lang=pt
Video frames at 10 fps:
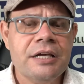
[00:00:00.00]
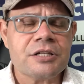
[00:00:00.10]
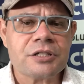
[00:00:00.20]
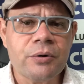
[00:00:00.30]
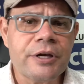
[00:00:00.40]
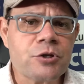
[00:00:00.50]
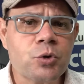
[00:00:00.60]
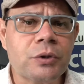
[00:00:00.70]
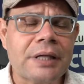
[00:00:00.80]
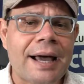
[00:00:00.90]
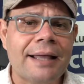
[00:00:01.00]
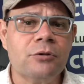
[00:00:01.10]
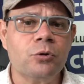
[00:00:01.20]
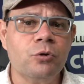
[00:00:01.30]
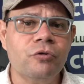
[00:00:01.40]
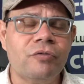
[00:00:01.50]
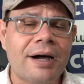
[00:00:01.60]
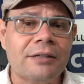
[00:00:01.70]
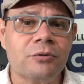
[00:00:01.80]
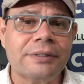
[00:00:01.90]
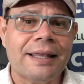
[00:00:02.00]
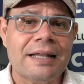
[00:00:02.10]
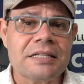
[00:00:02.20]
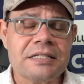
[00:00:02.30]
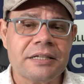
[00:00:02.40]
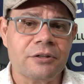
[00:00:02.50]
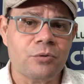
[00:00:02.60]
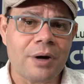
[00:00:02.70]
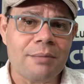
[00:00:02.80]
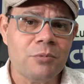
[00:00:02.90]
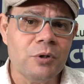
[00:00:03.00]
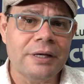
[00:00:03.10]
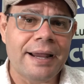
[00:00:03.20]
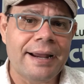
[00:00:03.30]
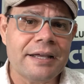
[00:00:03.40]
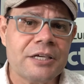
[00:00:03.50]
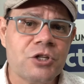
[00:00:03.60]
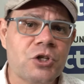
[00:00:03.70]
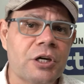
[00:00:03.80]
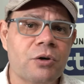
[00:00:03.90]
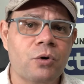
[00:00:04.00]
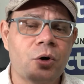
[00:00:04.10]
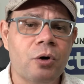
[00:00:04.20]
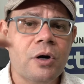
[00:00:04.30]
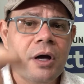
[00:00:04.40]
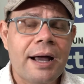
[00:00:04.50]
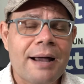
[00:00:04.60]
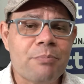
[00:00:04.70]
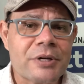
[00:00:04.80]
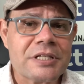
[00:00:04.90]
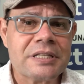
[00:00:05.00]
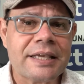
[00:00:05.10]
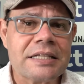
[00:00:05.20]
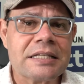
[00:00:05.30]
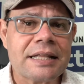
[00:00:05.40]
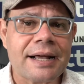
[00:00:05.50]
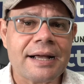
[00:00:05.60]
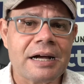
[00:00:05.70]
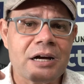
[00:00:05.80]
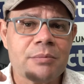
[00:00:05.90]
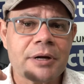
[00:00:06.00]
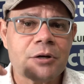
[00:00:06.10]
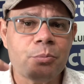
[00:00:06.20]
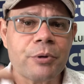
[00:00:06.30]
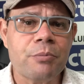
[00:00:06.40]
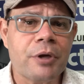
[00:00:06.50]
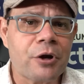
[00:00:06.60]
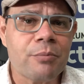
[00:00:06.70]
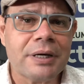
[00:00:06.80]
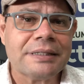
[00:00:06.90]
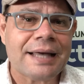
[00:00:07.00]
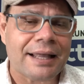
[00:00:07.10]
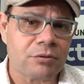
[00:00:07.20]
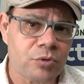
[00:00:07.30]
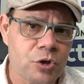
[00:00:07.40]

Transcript: são resultado do fato dela ser uma mulher que chegou à presidência da Câmara no primeiro mandato.